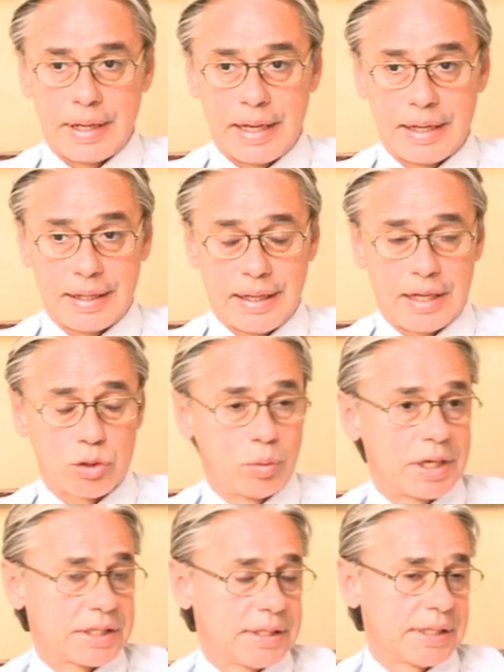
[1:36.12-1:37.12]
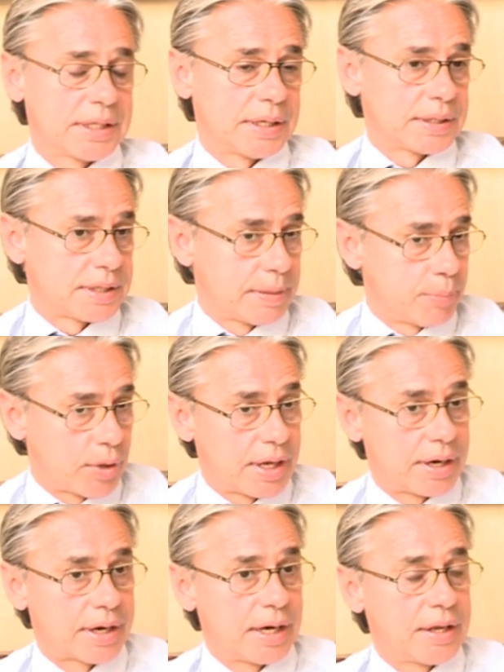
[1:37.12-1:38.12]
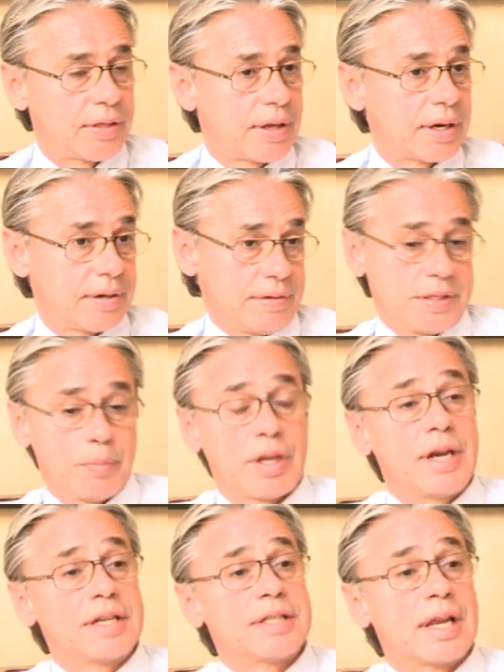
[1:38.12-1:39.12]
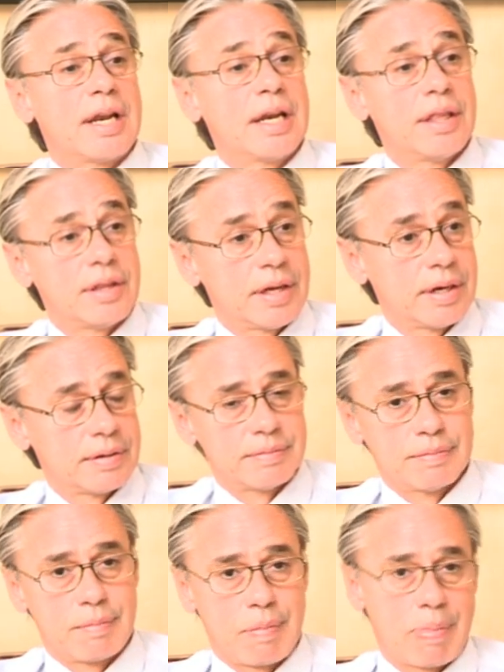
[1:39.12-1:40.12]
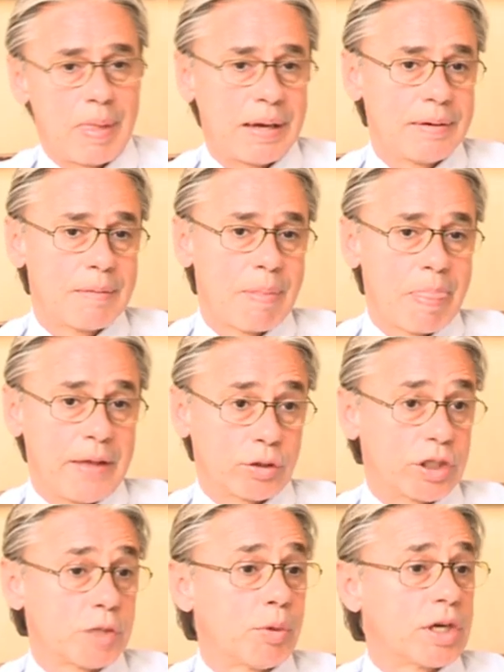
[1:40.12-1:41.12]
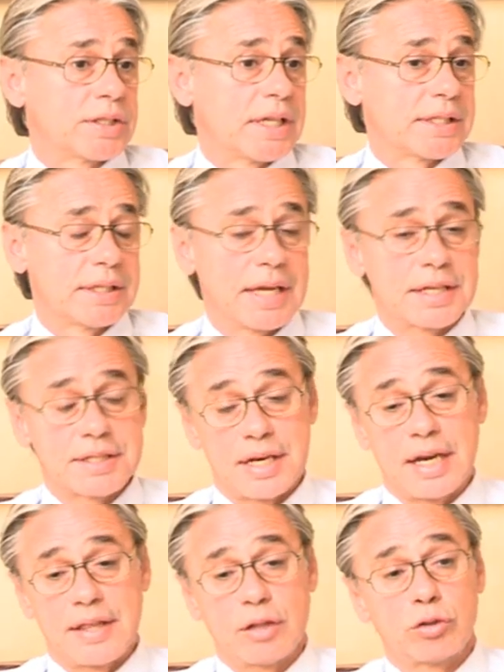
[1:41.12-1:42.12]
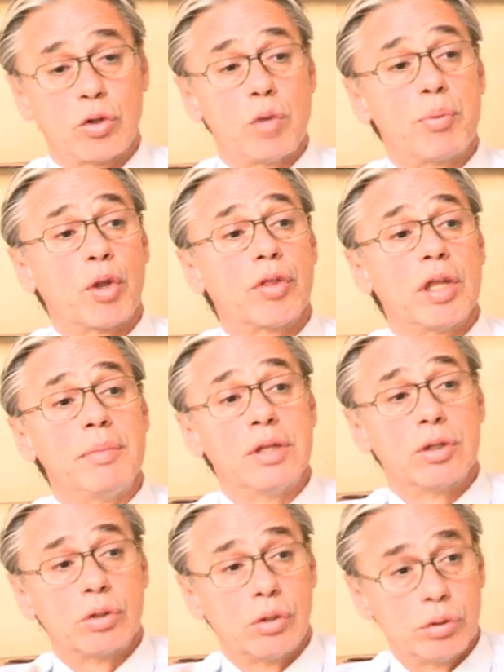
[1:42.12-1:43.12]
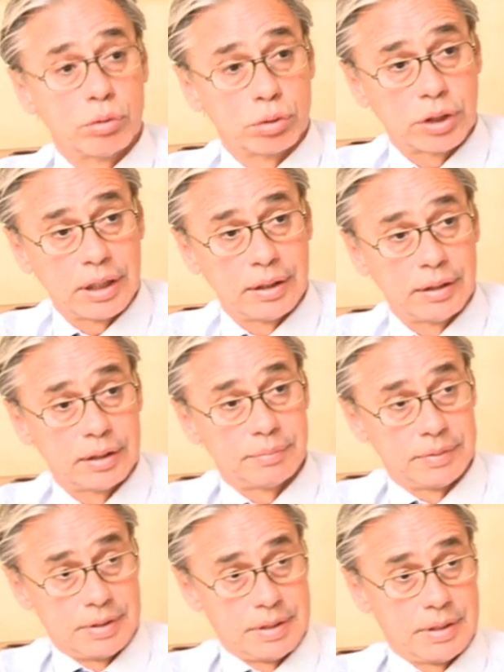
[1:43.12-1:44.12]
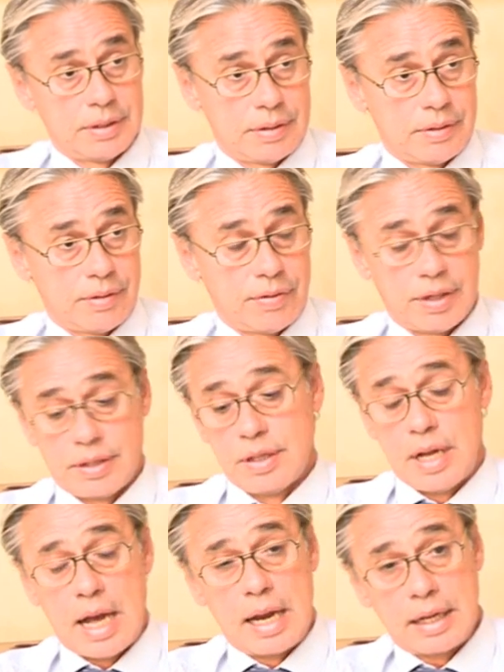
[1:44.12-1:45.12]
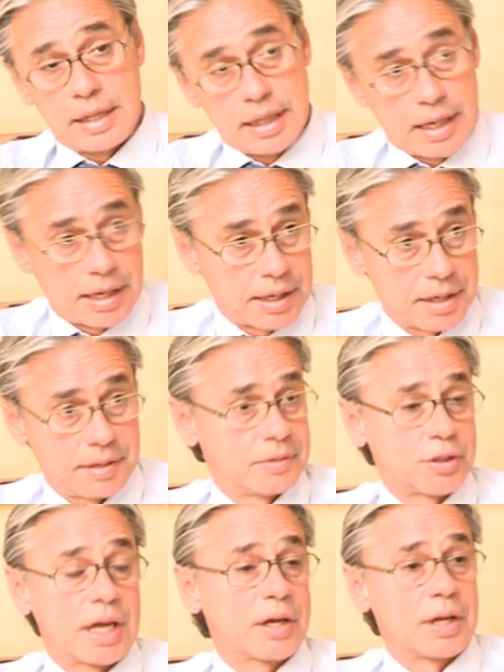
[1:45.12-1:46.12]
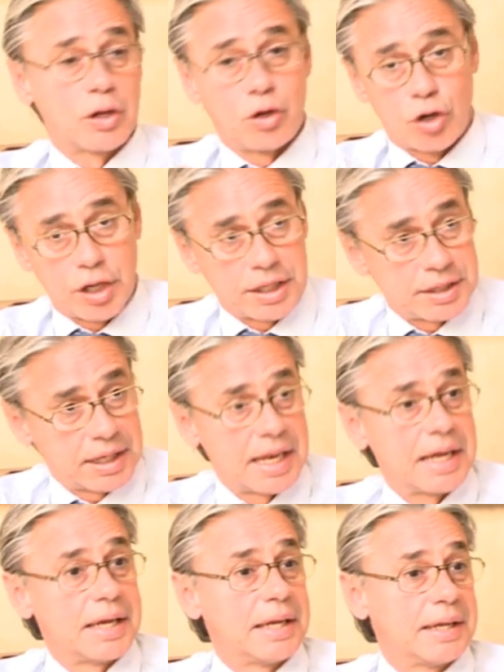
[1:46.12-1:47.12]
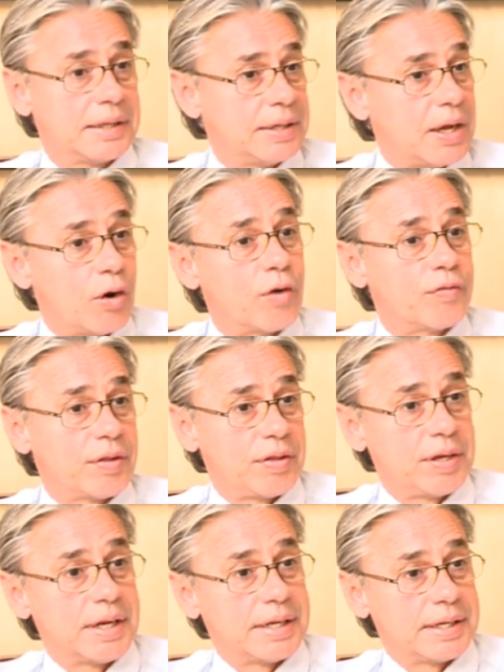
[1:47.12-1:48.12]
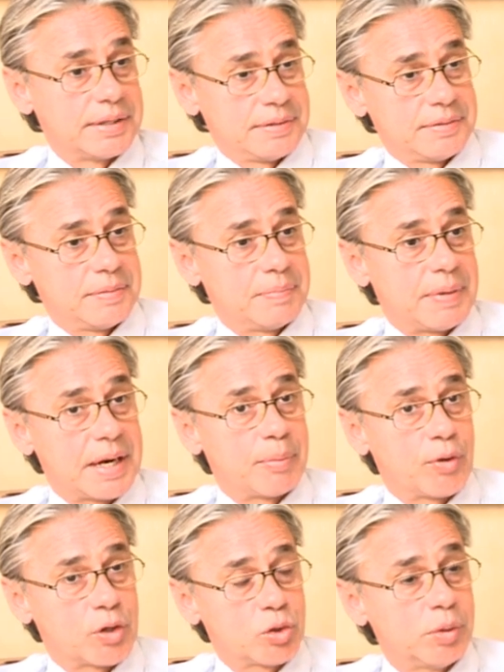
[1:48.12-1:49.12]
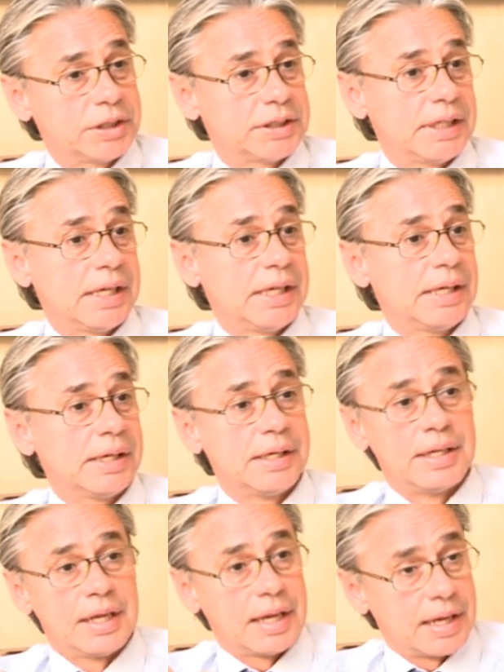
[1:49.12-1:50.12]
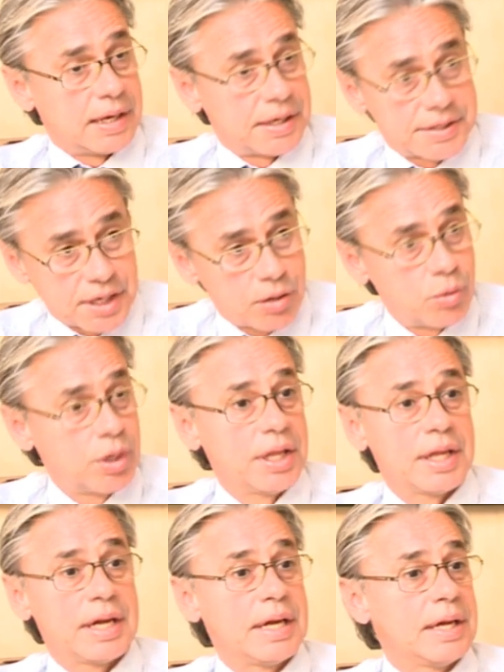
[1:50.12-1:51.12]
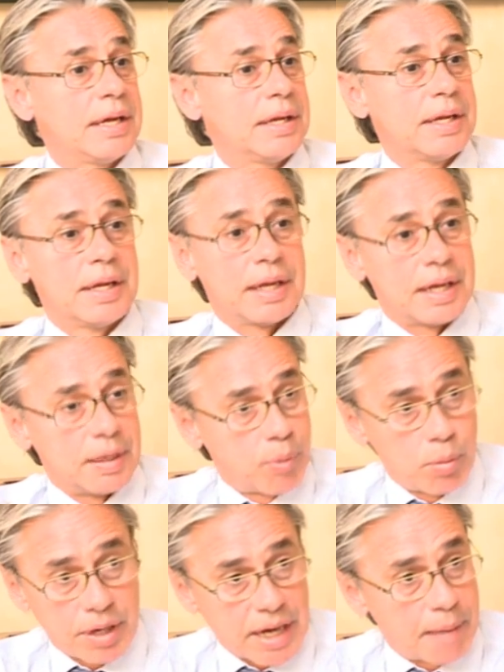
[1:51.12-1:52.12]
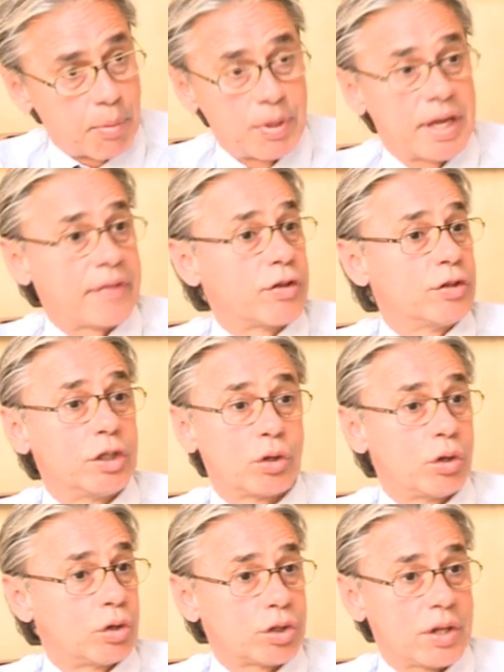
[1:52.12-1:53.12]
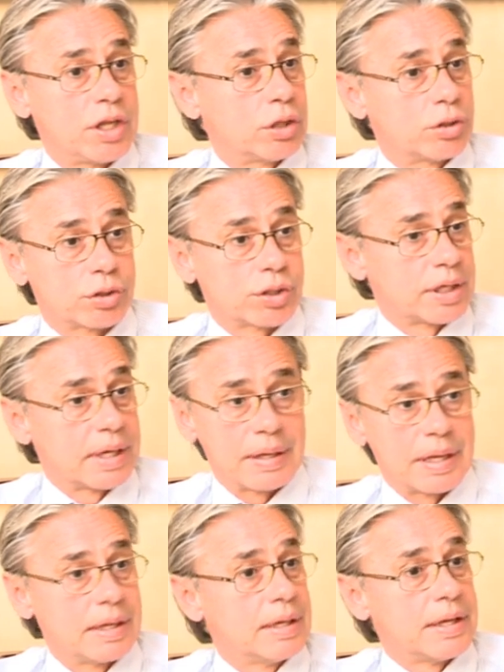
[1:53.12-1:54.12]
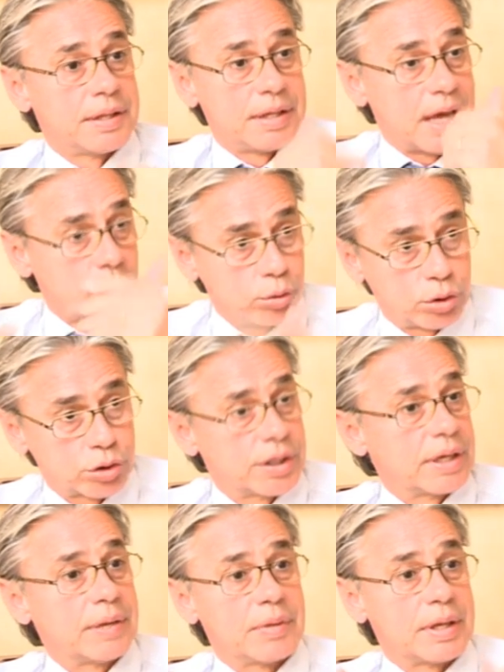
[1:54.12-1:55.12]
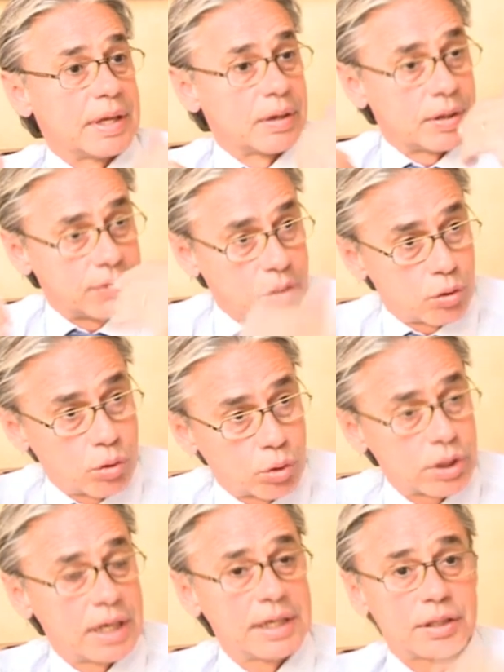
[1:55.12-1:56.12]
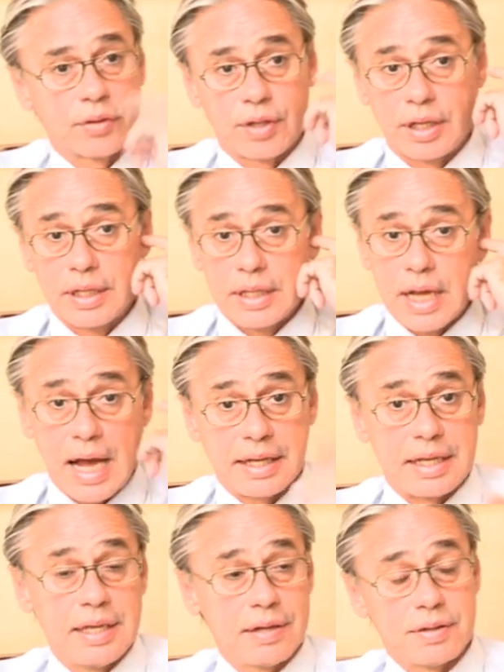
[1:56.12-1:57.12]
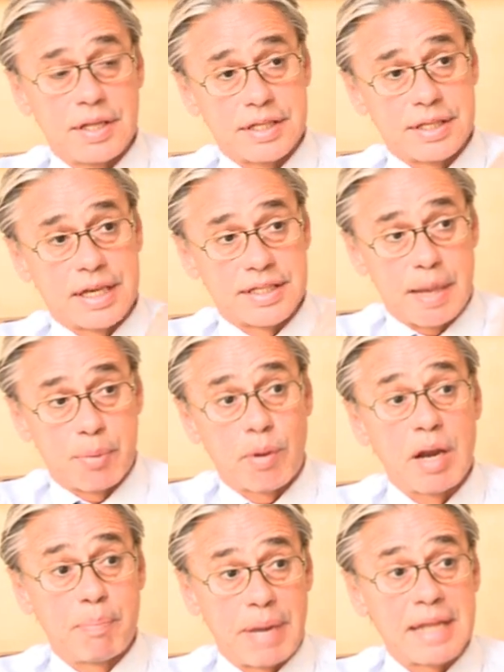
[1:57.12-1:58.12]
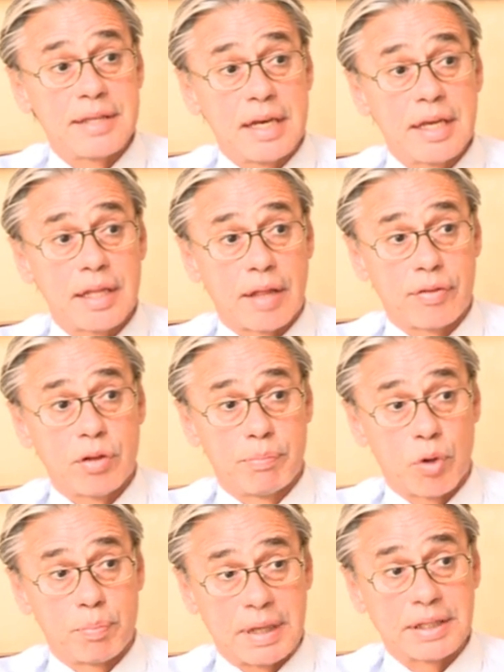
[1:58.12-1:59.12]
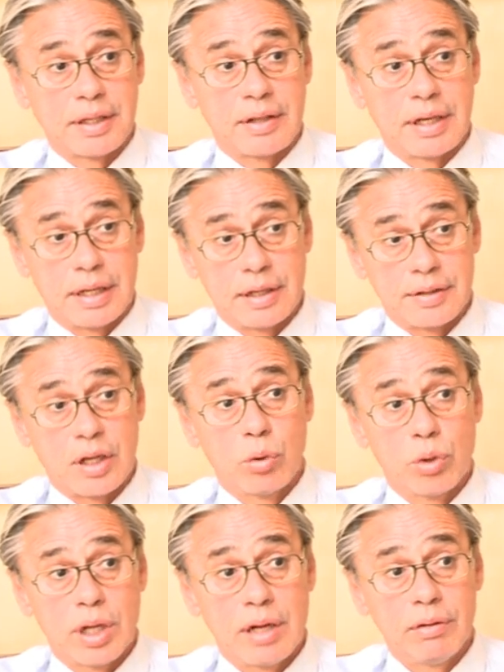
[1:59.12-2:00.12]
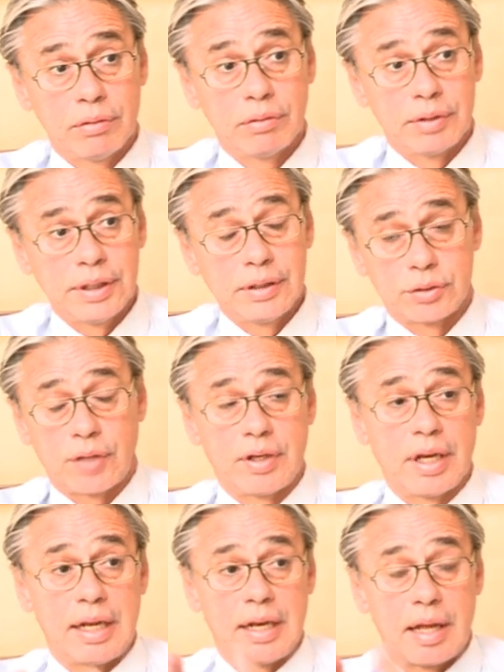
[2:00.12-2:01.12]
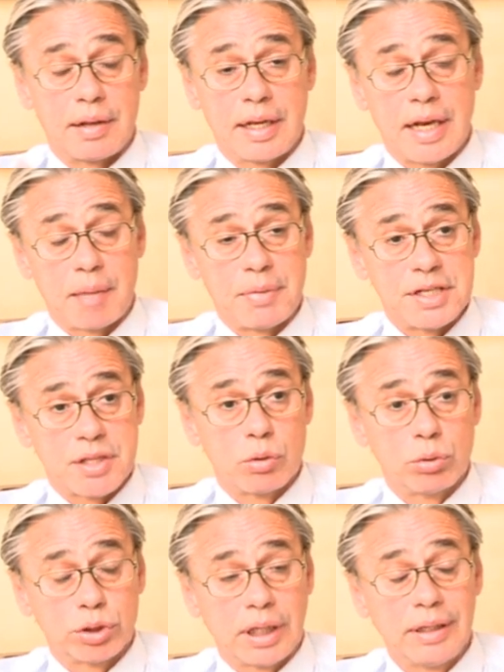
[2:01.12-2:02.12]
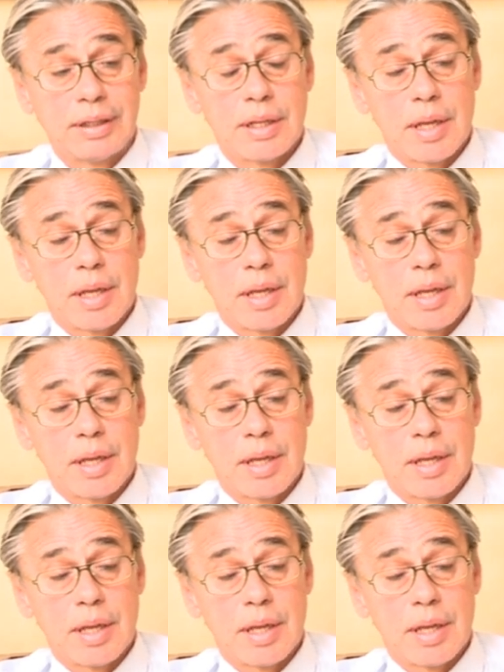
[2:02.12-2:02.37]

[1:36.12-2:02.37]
el que las subastas se puedan realizar, se puedan externalizar, ¿vale? Entonces es porque estás externalizando todo el procedimiento concursal. Es decir, alquiler, o sea, cógete la oficina para poder subastar, el seguridad, la publicación de todos los edictos de, autos de, concursales. Es decir, aquí, desde que se aprueba el plan de liquidación por parte del, juzgado, ¿eh? es decir, el, el administrador concursal